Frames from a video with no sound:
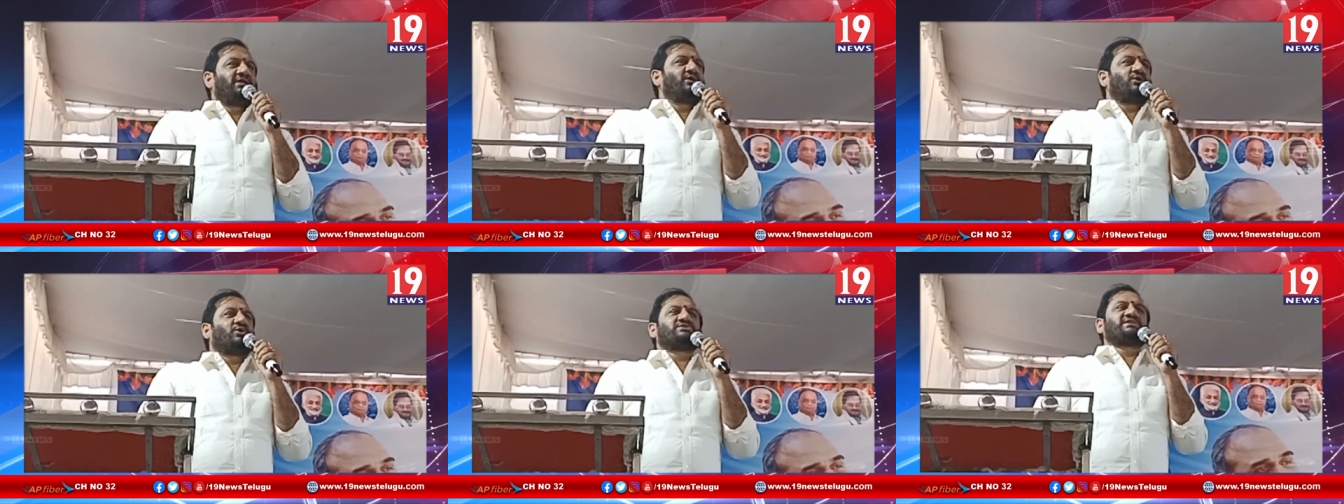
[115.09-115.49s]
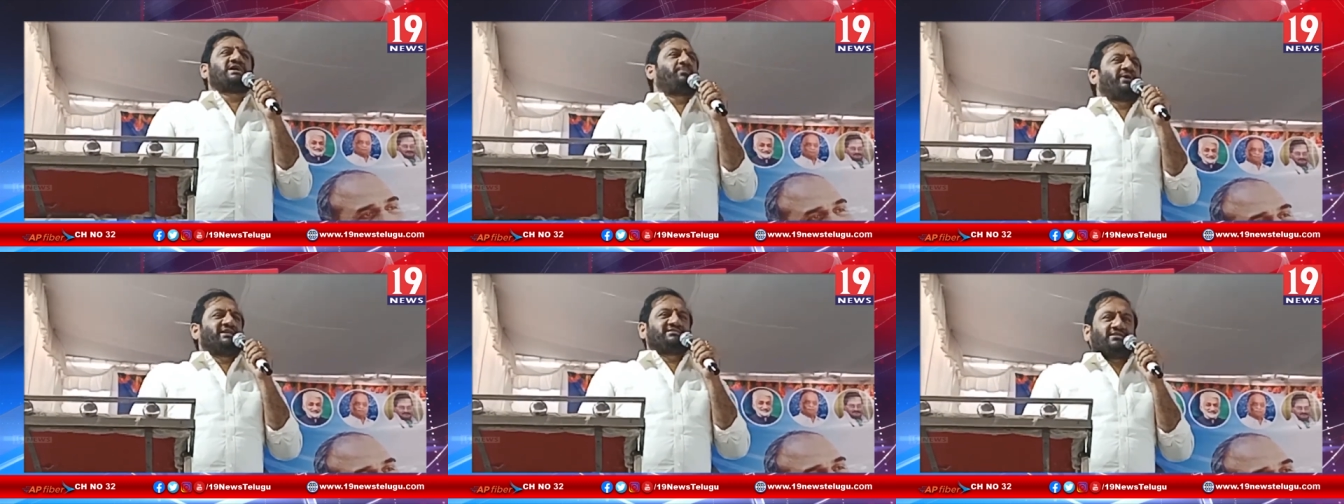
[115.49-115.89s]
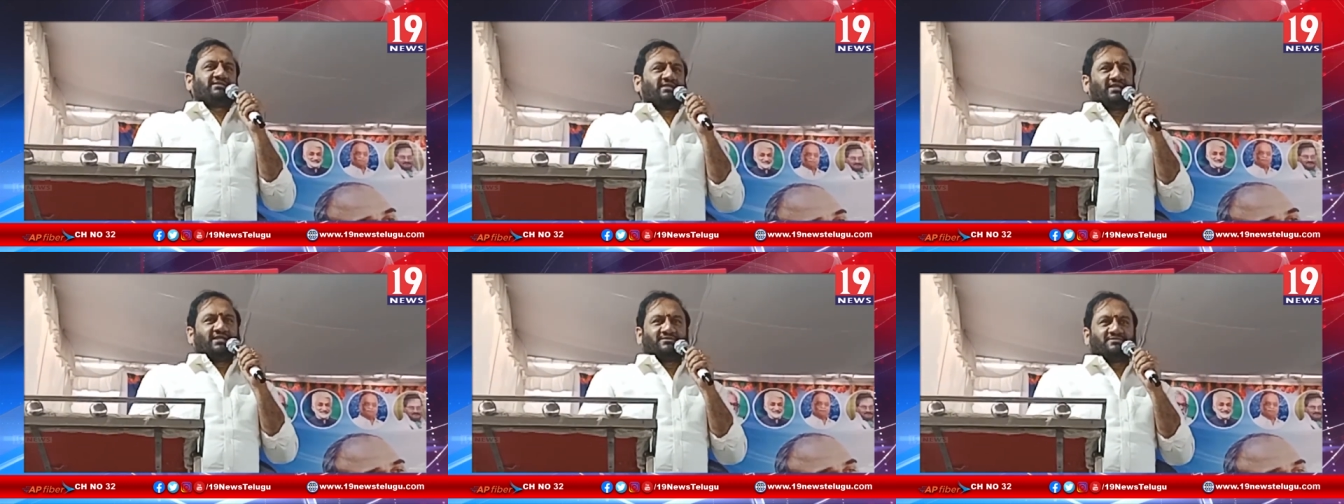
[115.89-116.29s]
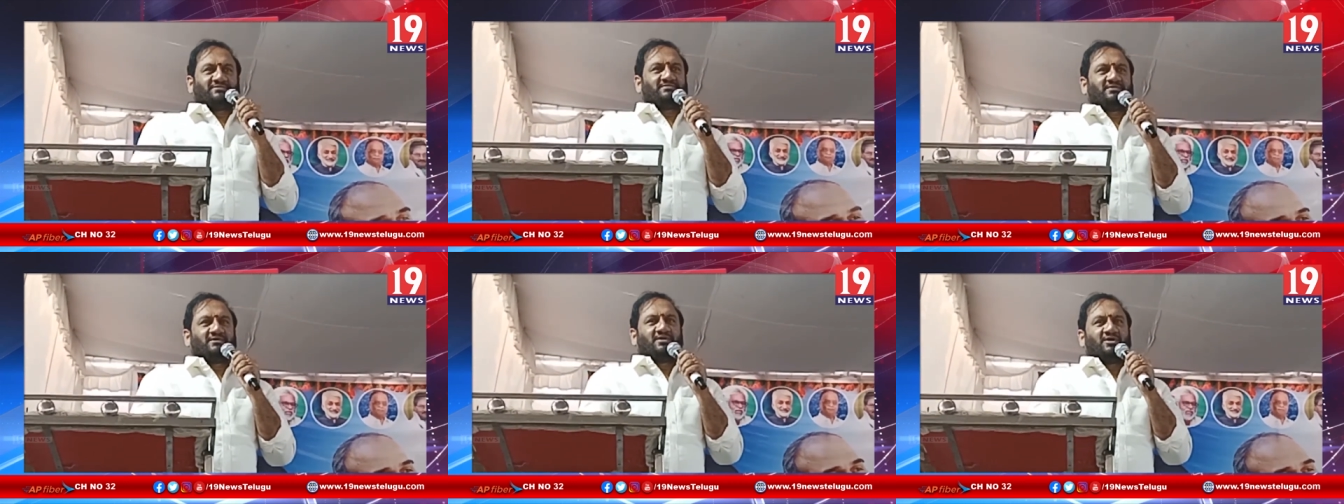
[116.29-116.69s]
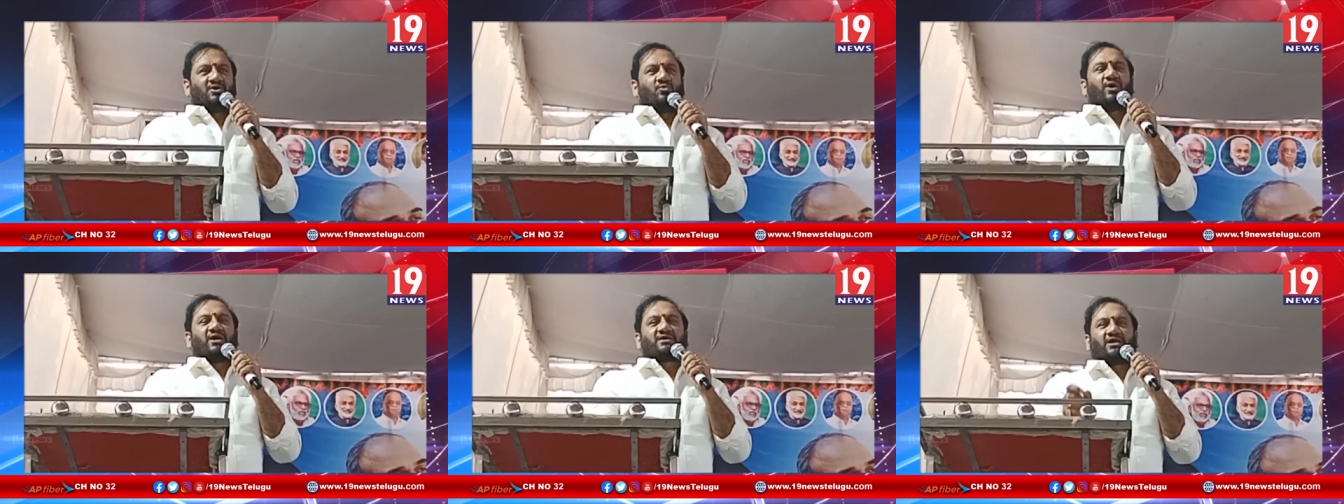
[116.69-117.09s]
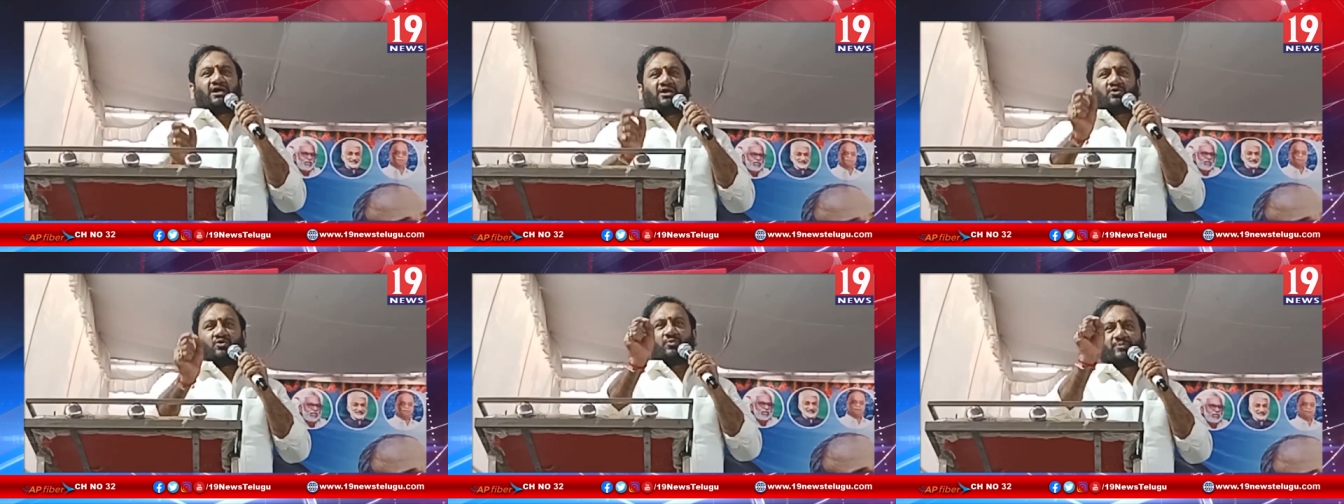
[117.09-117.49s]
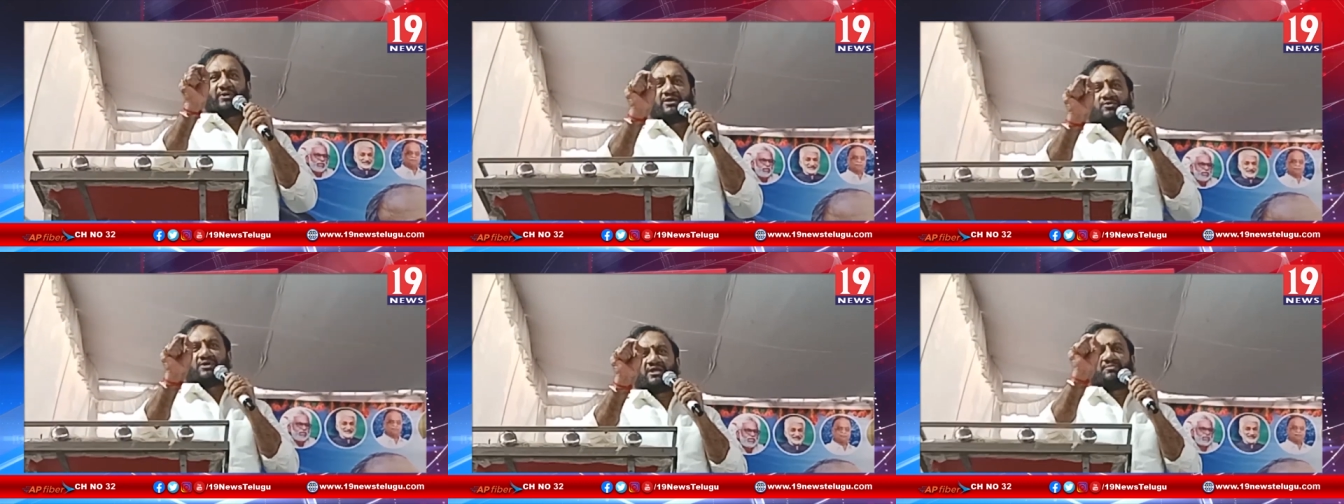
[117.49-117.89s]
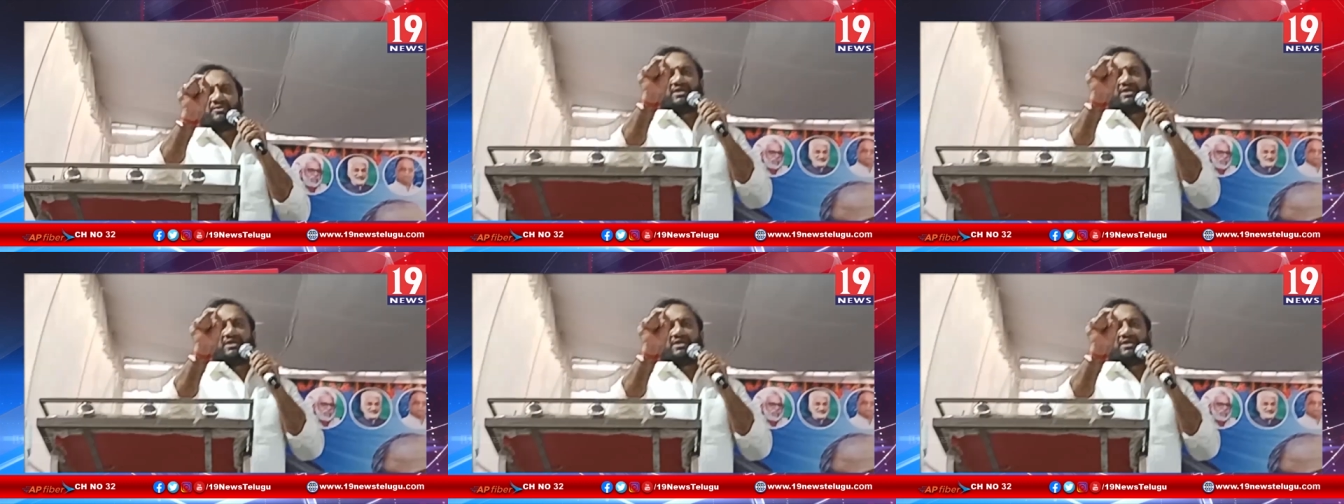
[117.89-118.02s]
ఈరోజు ఆ పరిస్థితి లేదు ఒక్క రూపాయి కూడా